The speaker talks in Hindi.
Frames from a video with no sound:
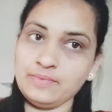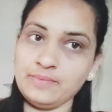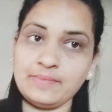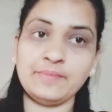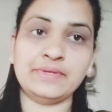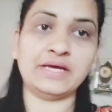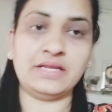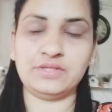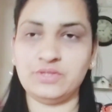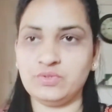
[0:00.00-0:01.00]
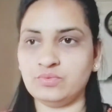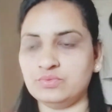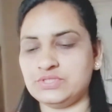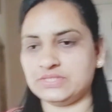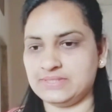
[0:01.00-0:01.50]
मैं बना लेती हूँ
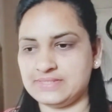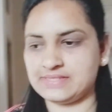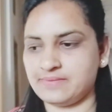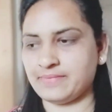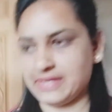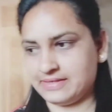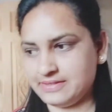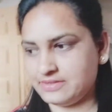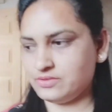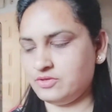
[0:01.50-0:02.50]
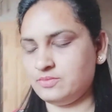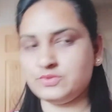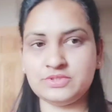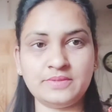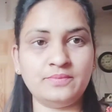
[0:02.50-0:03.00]
जल्दी से मैगी क्योंकि
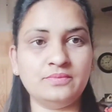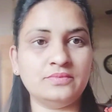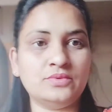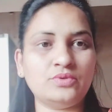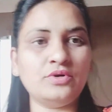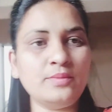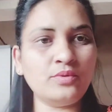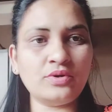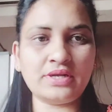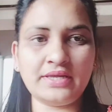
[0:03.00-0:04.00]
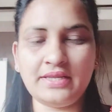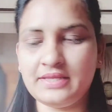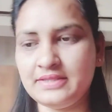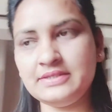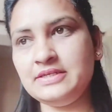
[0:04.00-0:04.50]
मुझे थोड़ी भूख लगी
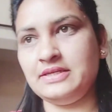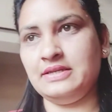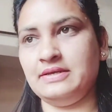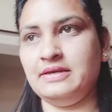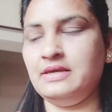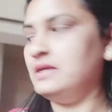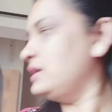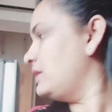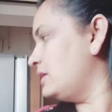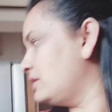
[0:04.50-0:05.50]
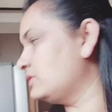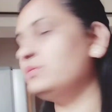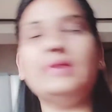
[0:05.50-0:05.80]
इतनी नहीं लगी तो